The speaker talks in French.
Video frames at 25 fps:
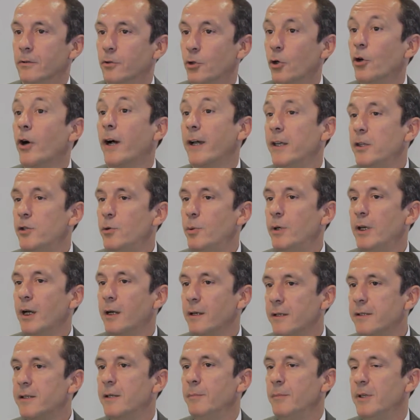de
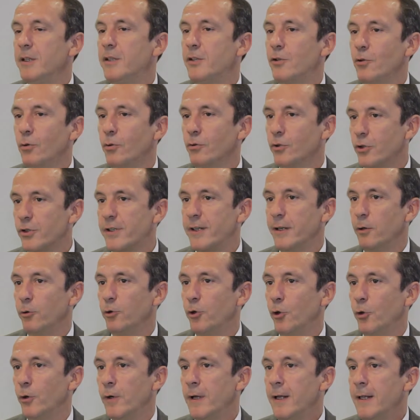réduire les émissions de
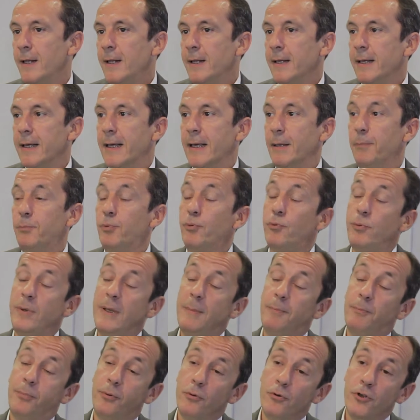CO2. Et puis
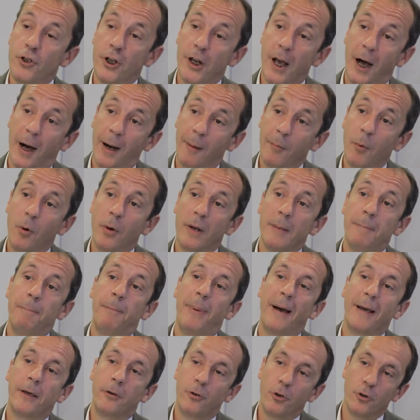plus généralement, et
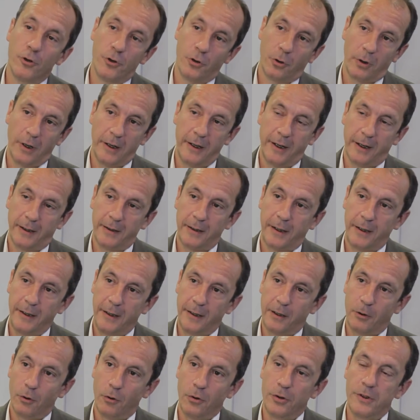pas que sur
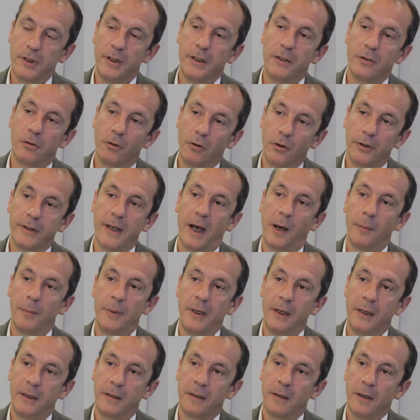l'électrique, aussi sur le
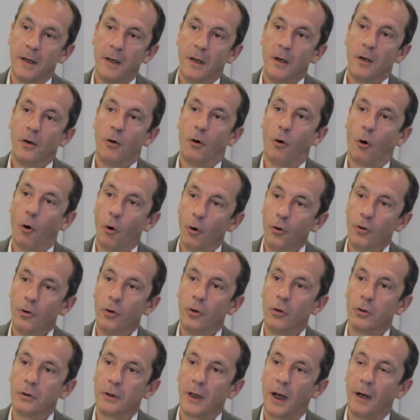thermique,
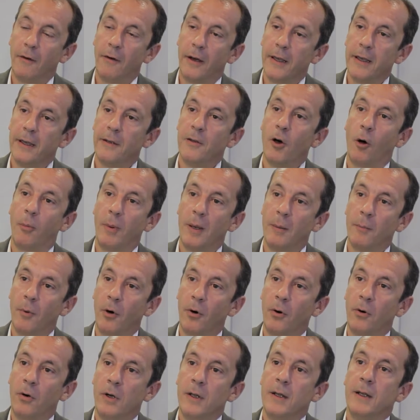Renault travaille
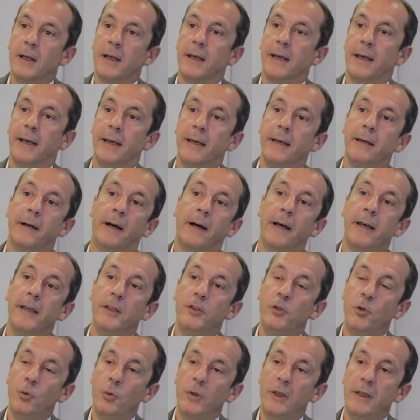énormément et
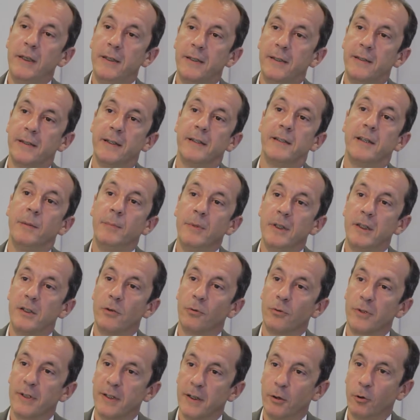réduit ses
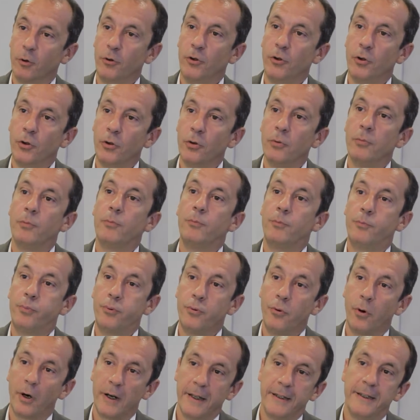émissions de CO2
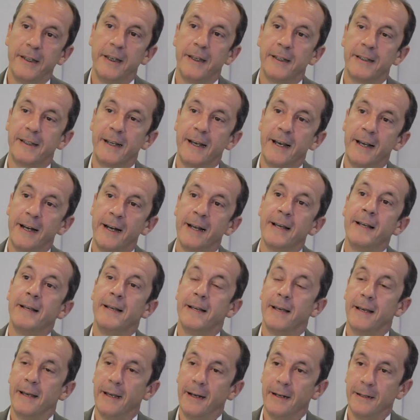pour les diesels
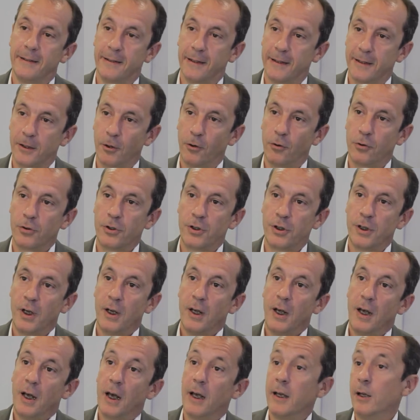et les essences.
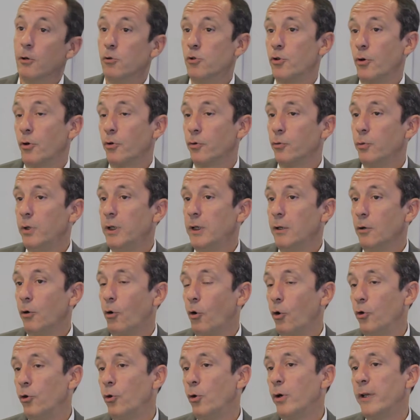Et aujourd'hui, euh,
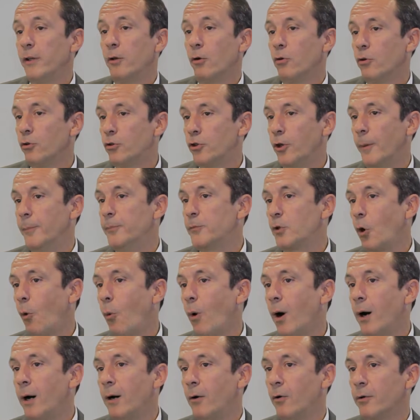Renault est dans le top
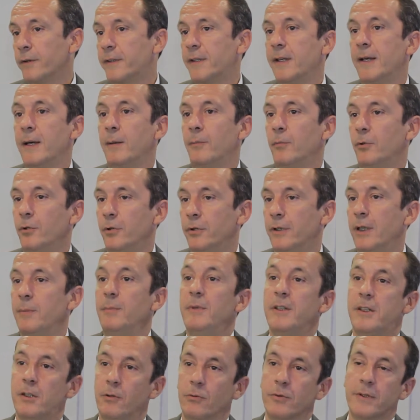3 en termes
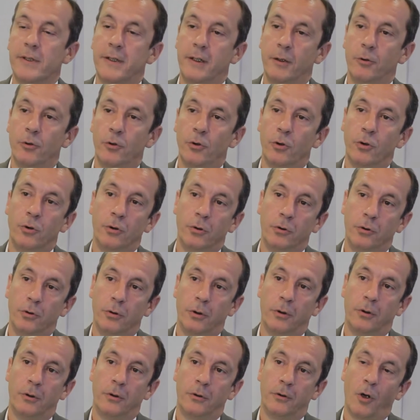d'émissions de CO2
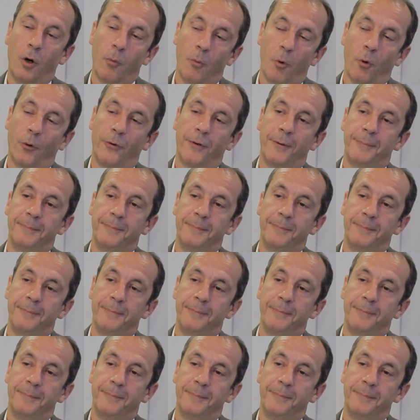dans le monde.